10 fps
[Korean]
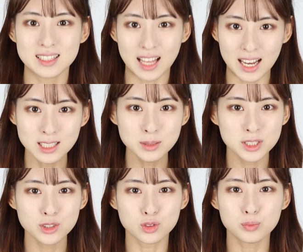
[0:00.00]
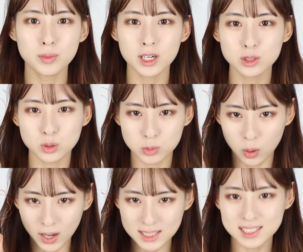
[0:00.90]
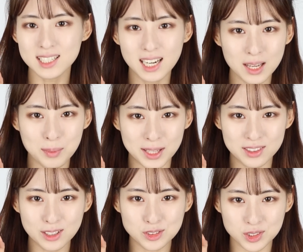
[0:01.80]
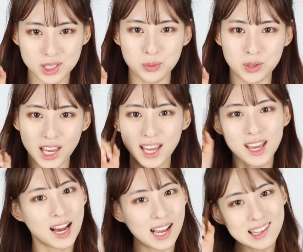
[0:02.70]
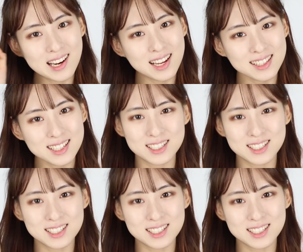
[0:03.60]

다음은 눈매를 좀 더 확실하게 만들어주기 위해 아이라인을